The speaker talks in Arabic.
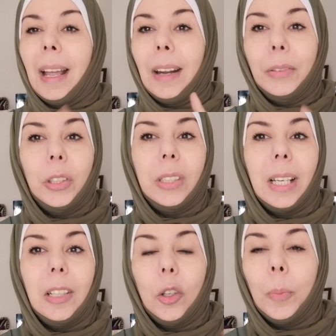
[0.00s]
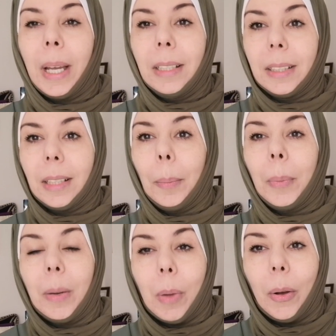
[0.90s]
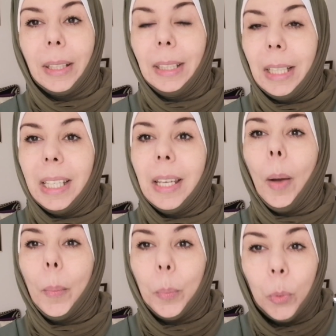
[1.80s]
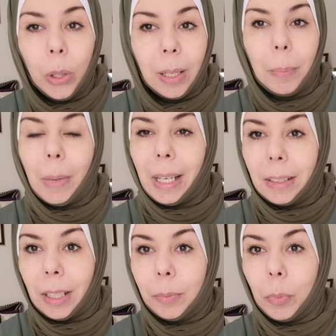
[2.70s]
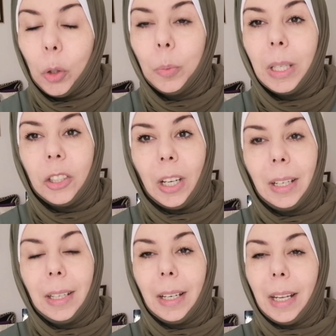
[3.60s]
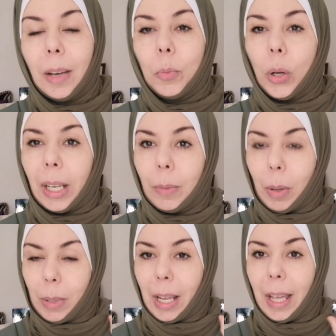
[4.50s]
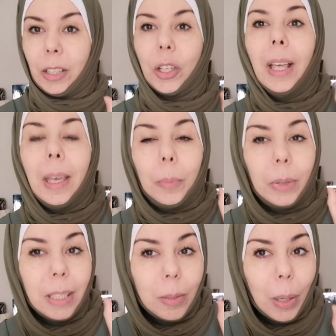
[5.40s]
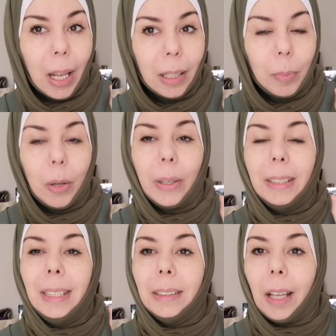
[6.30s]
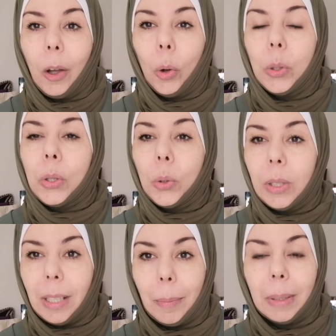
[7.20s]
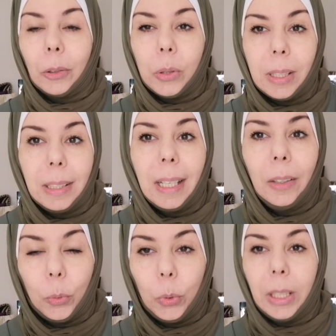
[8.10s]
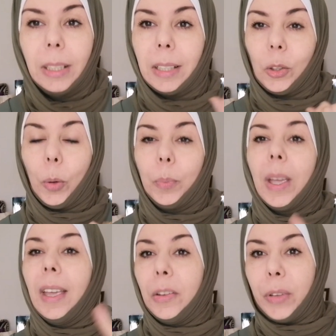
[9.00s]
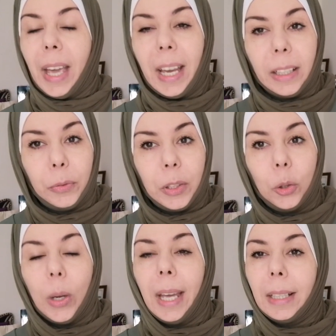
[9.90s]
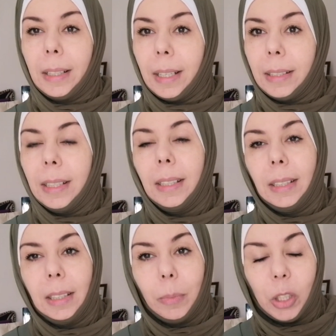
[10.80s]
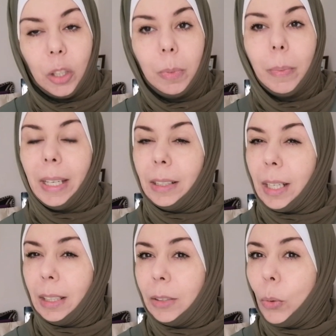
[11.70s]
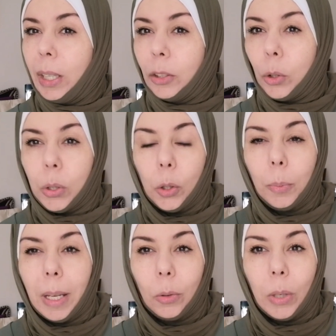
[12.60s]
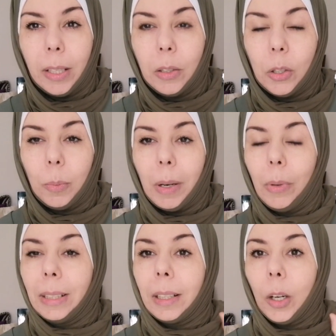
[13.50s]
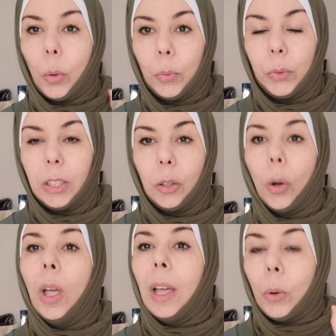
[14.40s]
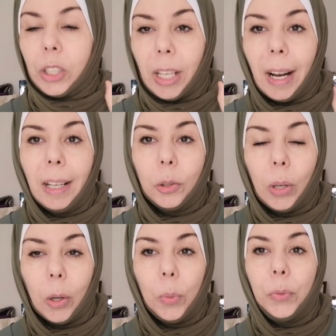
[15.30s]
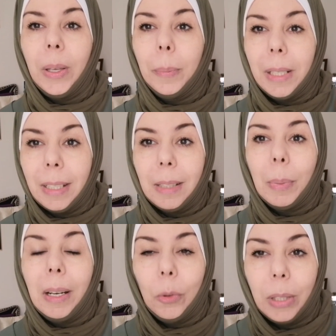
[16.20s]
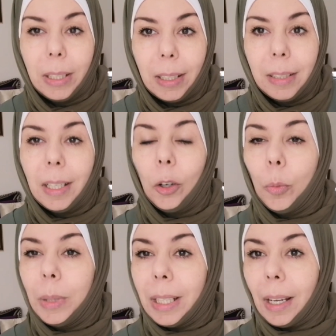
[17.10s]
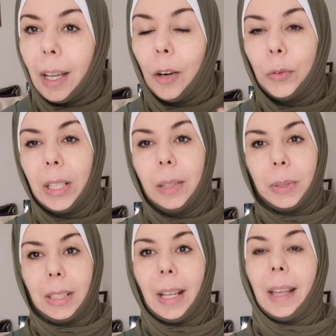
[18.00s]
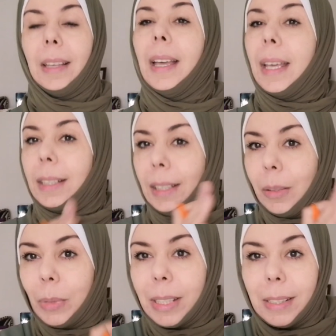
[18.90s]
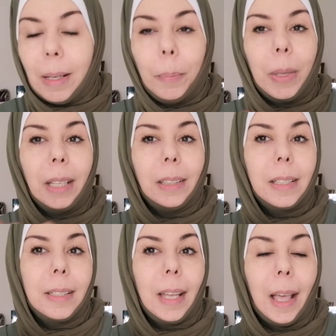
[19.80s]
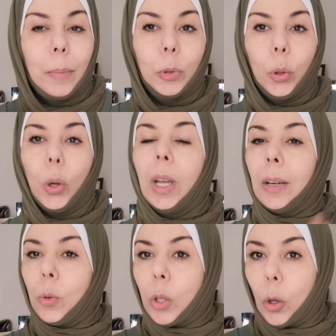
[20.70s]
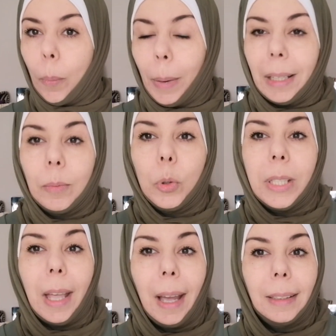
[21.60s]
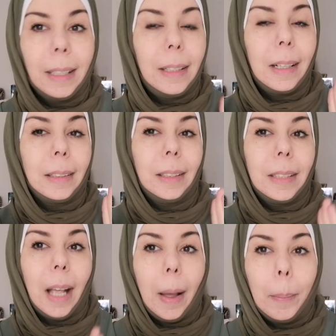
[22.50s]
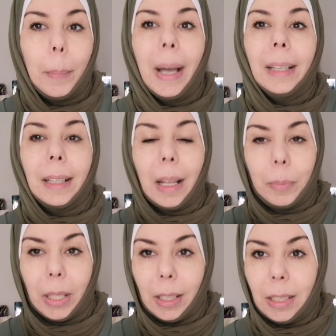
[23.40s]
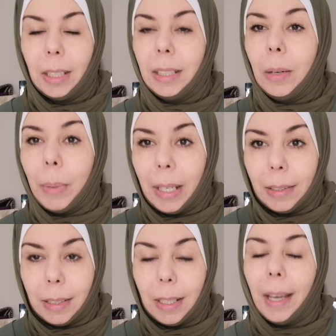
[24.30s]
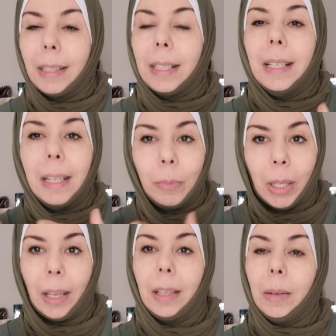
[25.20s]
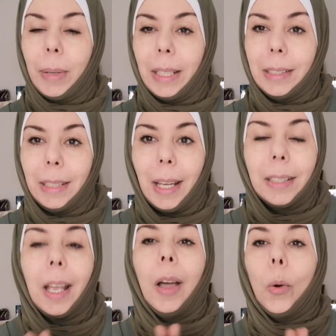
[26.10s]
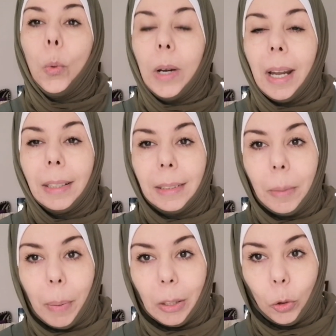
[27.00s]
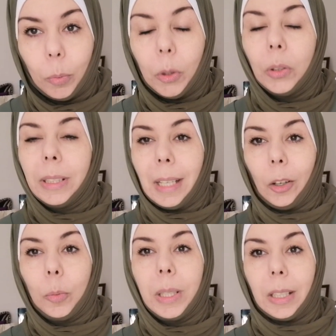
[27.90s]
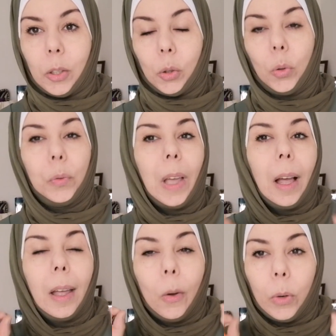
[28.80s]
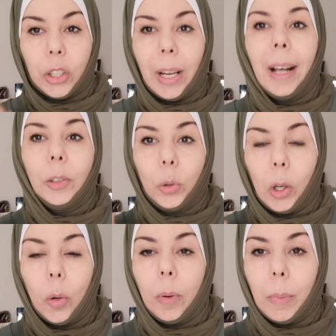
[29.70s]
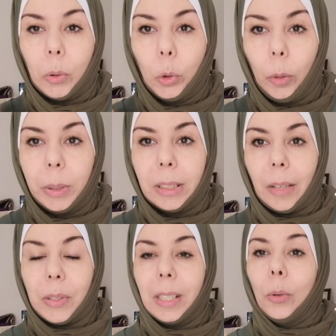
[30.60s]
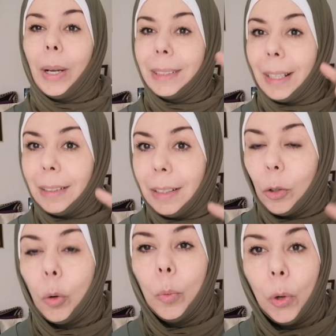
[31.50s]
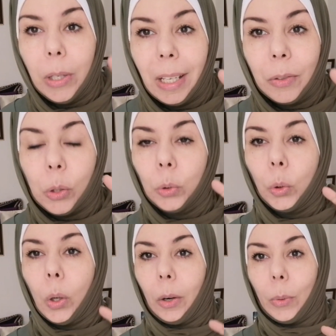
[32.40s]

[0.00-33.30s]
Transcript: لا فيديو ديال اليوم غادي يتضمن مواضيع اللي هي مهمه كتهمكم كجاليه هنايا مقيمه بالخارج بالنسبه لهاد المواضيع تخص التمدرس ديال وليداتكم في احد الفيديوهات التي يعني ماشي ببعيده يعني واحد دو سيمان ولا ان سيمان ولا درت لكم فيديو وشرحت لكم فيه بالنسبه للوليدات نتاعكم اللي كيقراو في الابتدائي يعني من السي بي حتى السي ام 2 قلت لكم بعض المساعدات اللي كتعطيها بعض لاميري يعني البلد البلديات لي ميري البلديات ولا الديبارتمون نتاعكم اللي كتسكنوا فيها وشرحت لكم الموضوع بالتفصيل وغادي نخلي لكم لو لين في صندوق